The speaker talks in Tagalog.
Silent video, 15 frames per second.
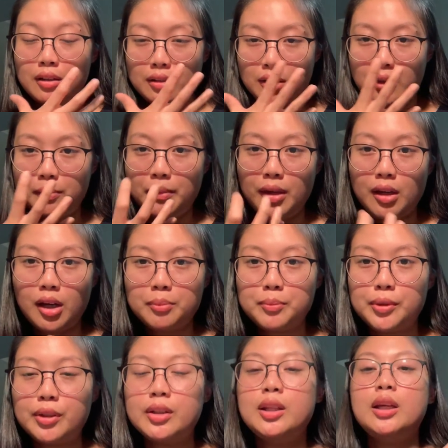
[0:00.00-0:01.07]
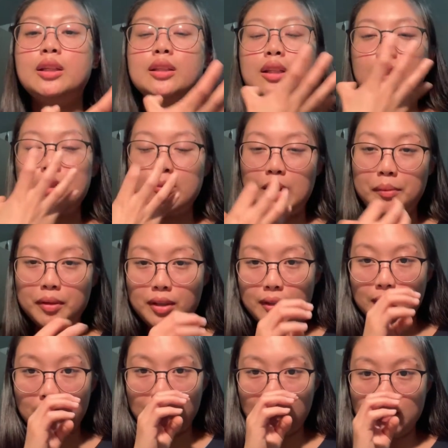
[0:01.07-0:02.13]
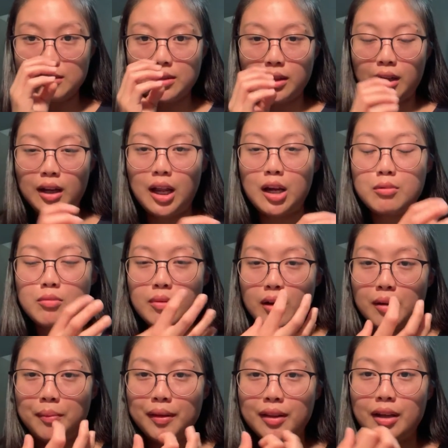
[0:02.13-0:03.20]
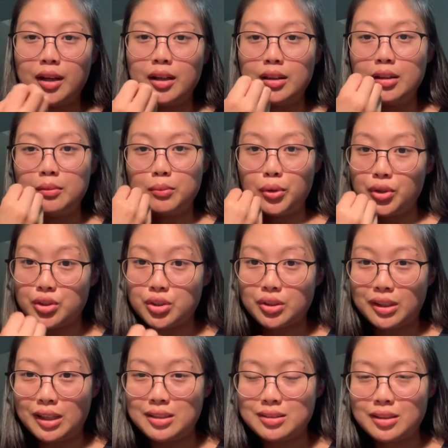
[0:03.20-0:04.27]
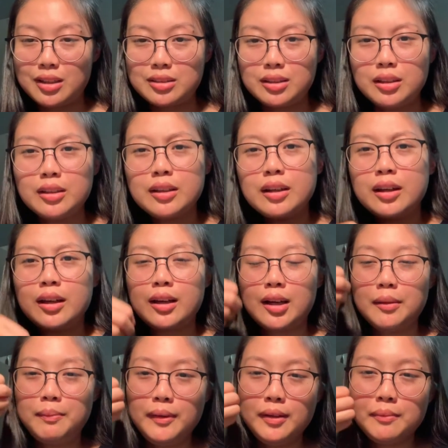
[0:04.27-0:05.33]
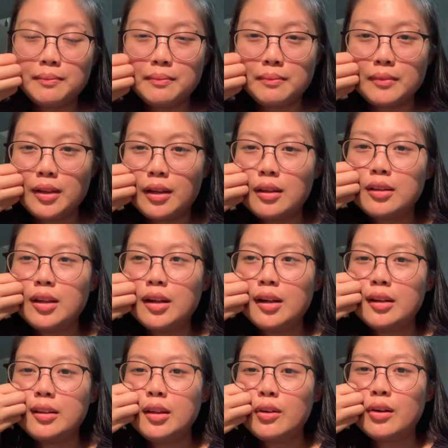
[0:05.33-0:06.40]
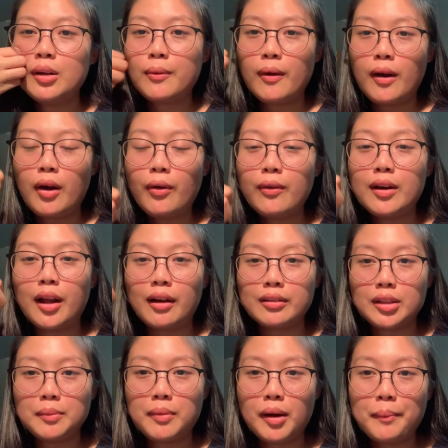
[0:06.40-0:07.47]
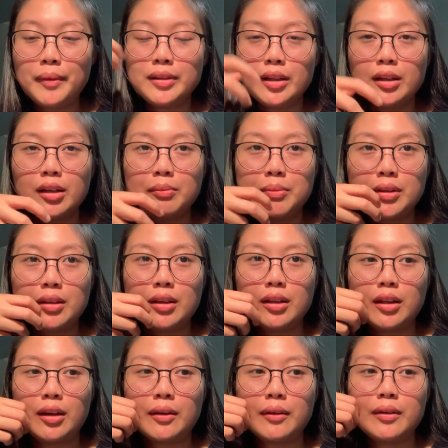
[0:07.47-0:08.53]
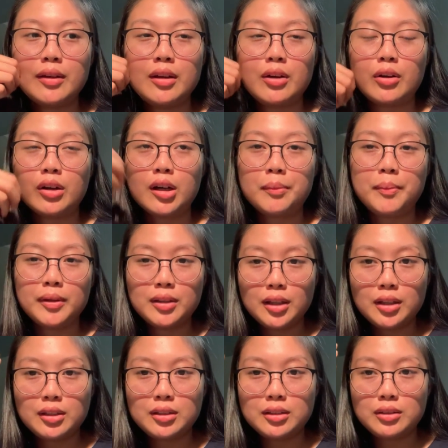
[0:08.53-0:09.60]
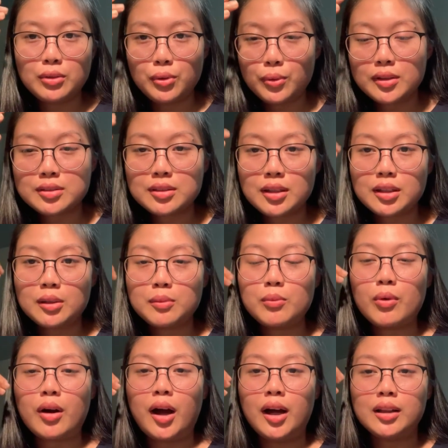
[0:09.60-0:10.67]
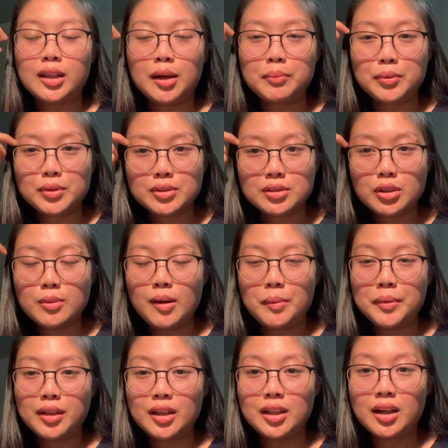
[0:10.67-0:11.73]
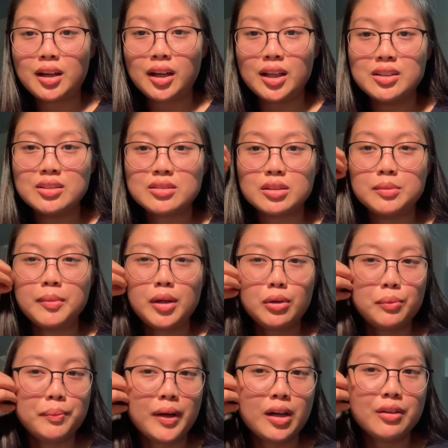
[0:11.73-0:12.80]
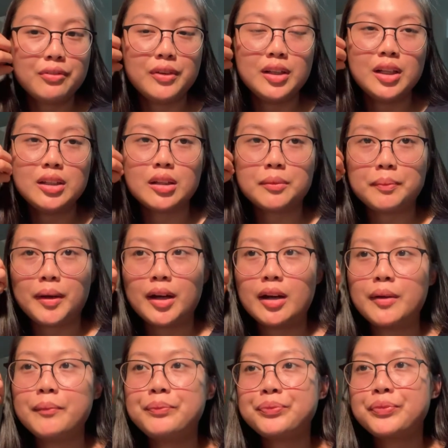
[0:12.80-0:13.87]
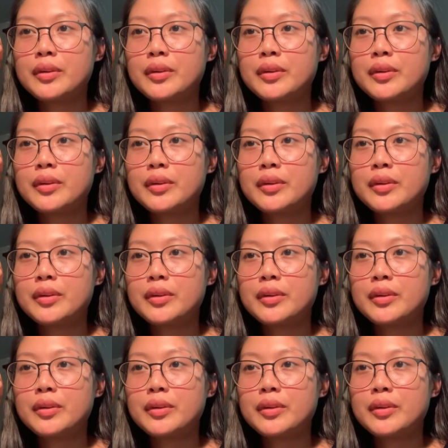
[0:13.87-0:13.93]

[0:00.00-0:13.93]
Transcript: ng makeup or like naggumamit ka ng cleanser, kailangan mo magkabit agad ng moisturizer. Kasi kapag, hindi, hindi ko alam kung ako lang, di ba? Kapag nagkabit ka ng, or kapag nag hugas ka ng mukha, tapos gumamit ka ng cleanser, merong parang feeling na parang